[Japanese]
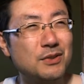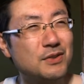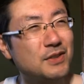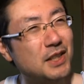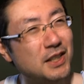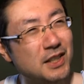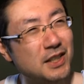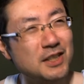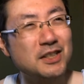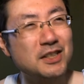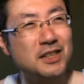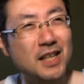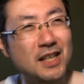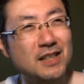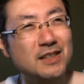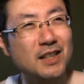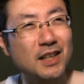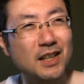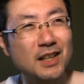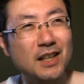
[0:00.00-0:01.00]
素敵っちゃ
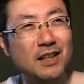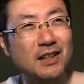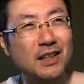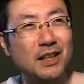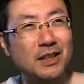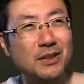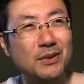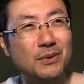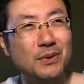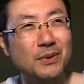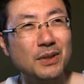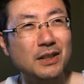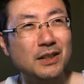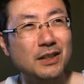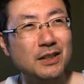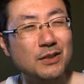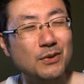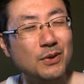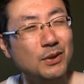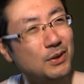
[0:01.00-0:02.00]
素敵なんだけど、俺、
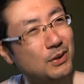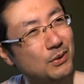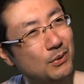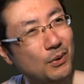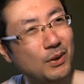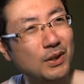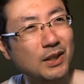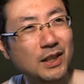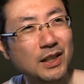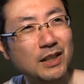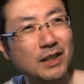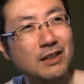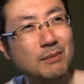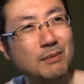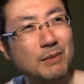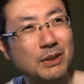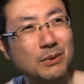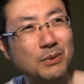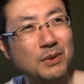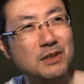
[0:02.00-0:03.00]
俺、俺的には
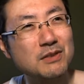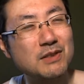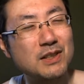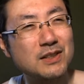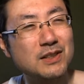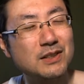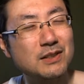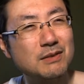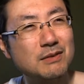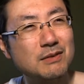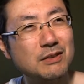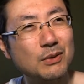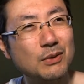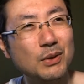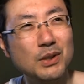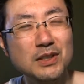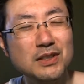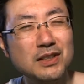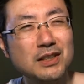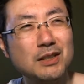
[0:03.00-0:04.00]
まあドレスは、
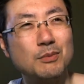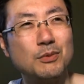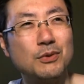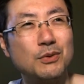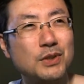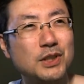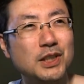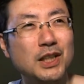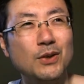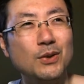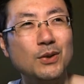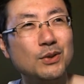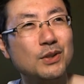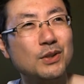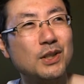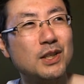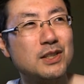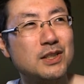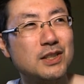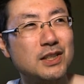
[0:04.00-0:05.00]
ドレスってものを着たこと
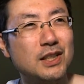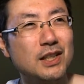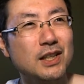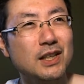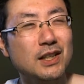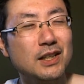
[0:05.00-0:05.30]
ないし、